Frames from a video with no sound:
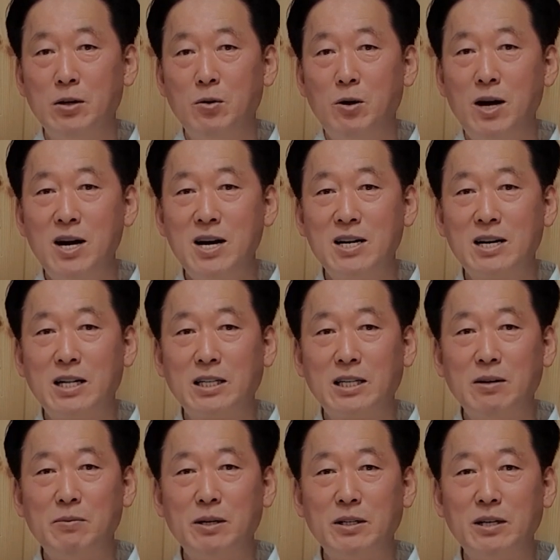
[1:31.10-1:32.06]
화가 날
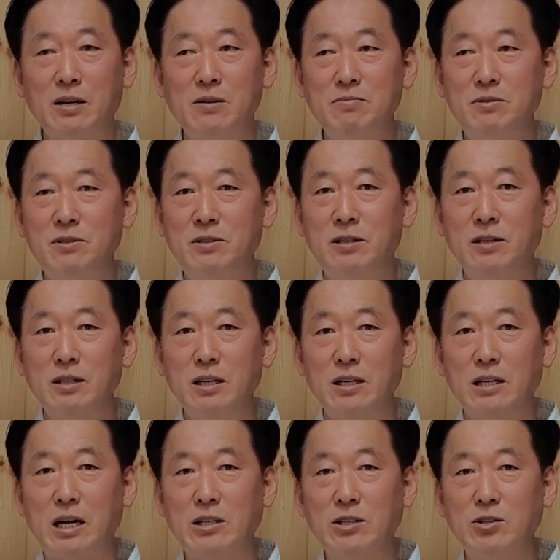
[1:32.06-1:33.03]
때마다
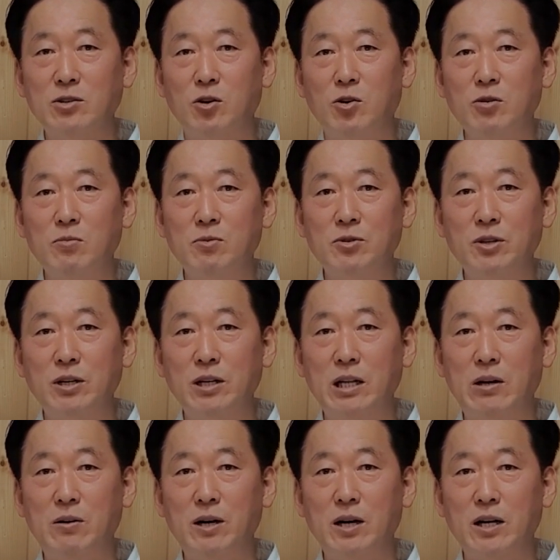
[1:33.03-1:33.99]
엄청난 안 좋은 호르몬들이
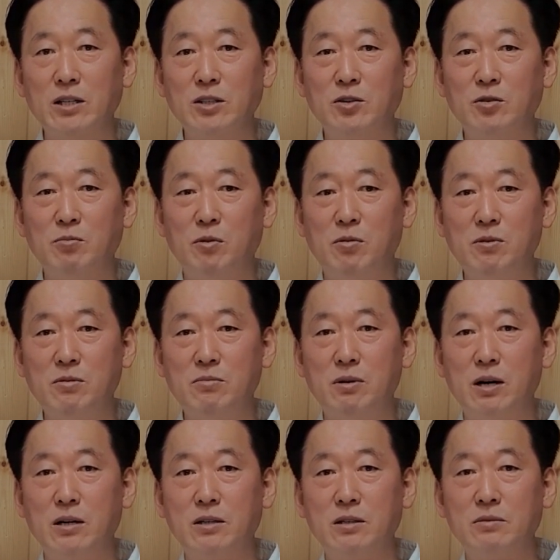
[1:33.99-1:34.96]
나와가지고 몸을
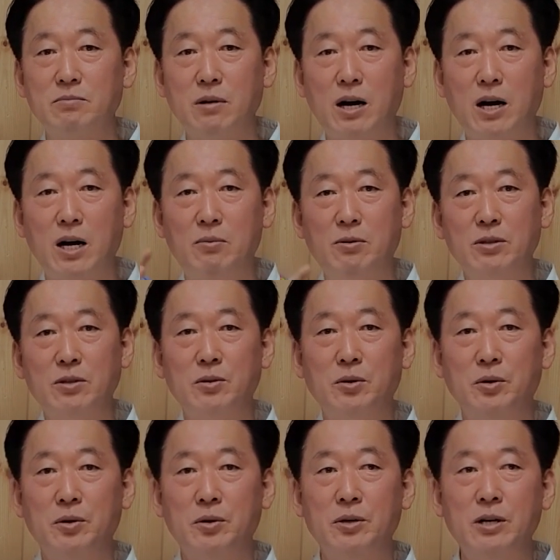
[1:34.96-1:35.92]
막
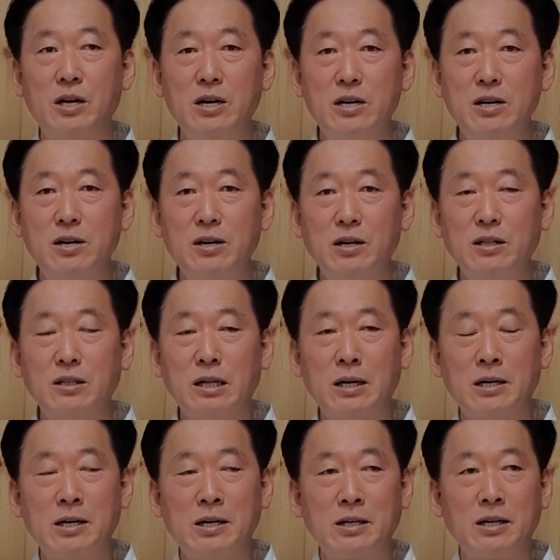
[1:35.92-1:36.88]
막아버리고 혈액을
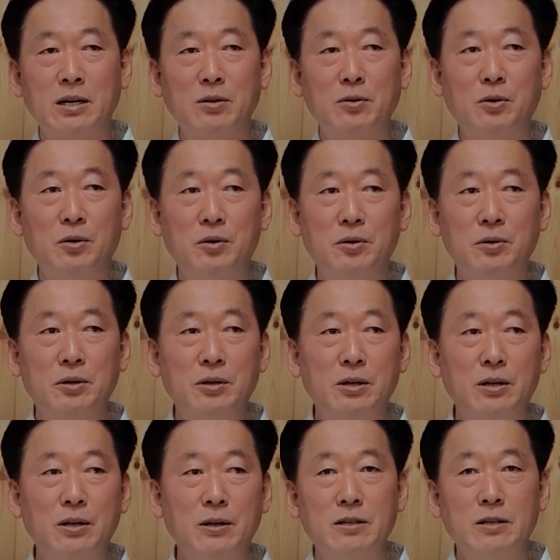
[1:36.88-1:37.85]
탁하게 하고
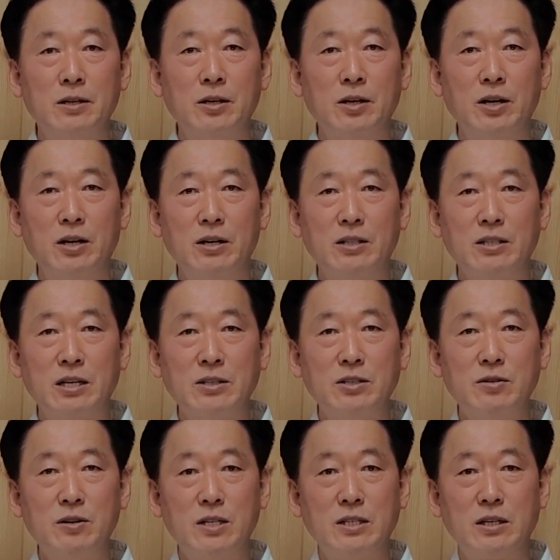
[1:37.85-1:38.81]
혈액을
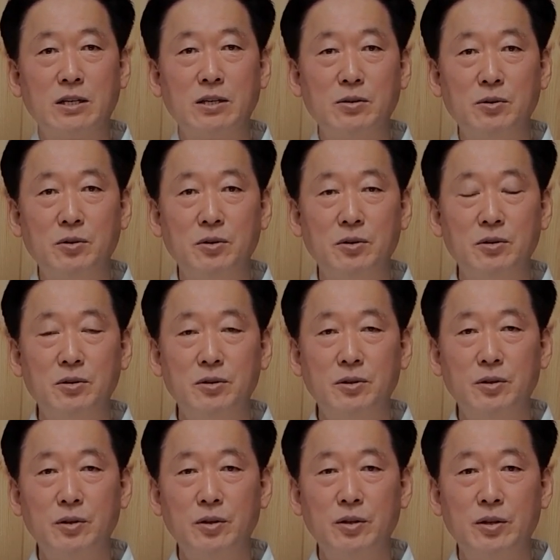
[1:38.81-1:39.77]
산성화시키고
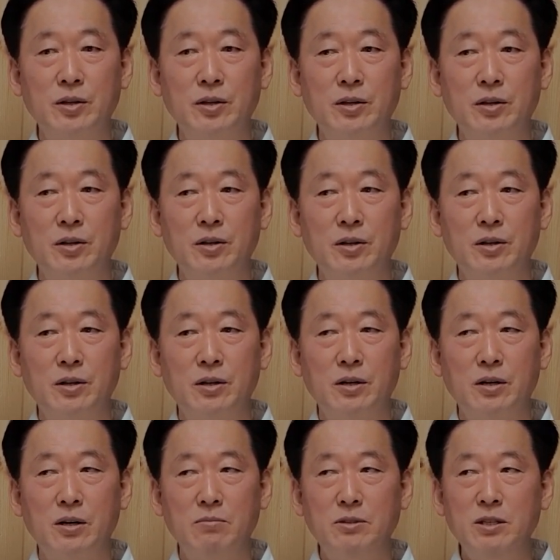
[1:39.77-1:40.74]

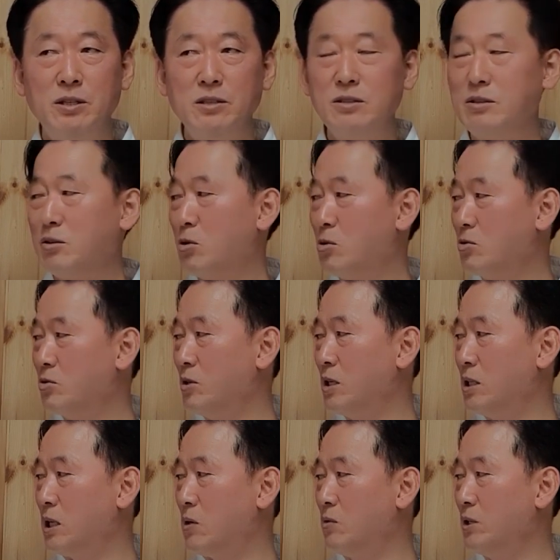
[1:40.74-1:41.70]
엄청 그
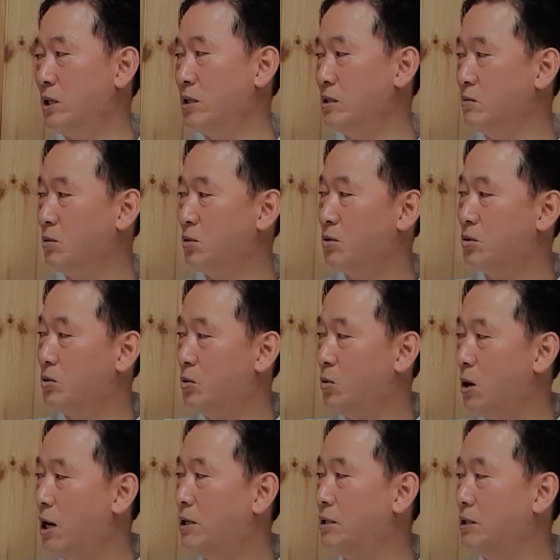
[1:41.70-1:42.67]
독소가 나온다는 거 모르고
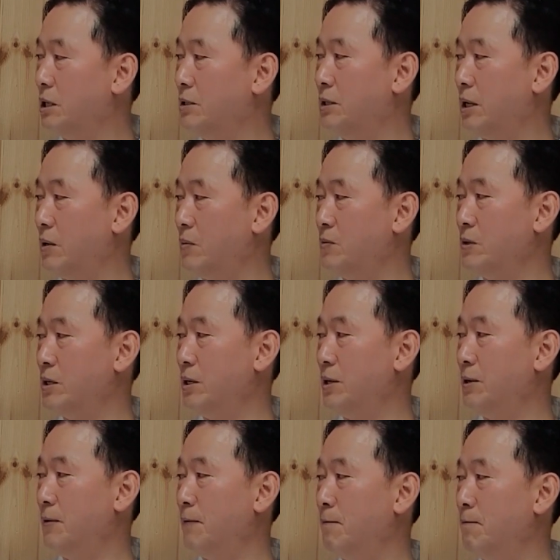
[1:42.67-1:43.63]
화를 낸다는 거예요.
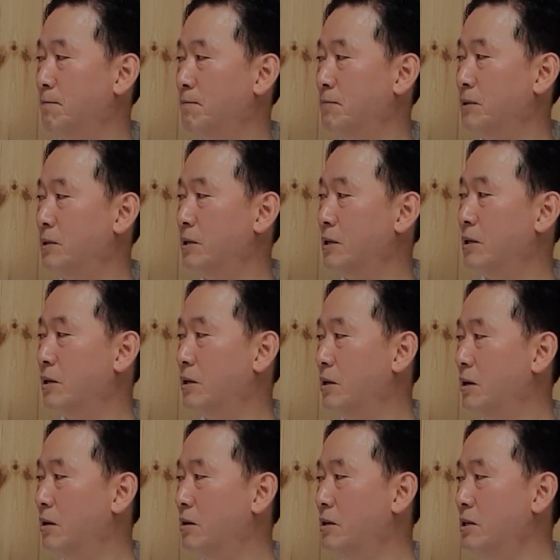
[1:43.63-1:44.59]

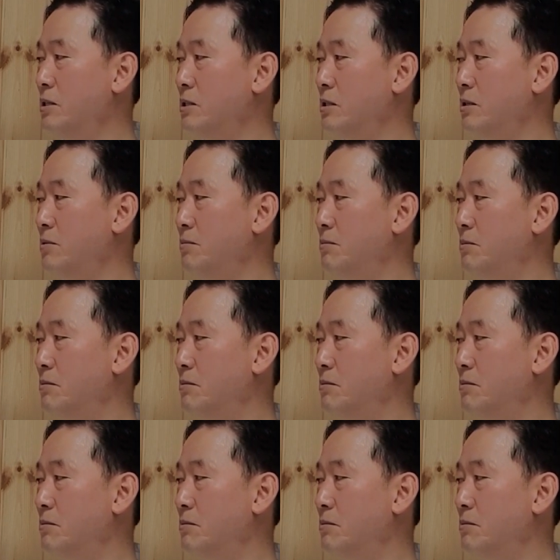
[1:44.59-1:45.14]
어리석음.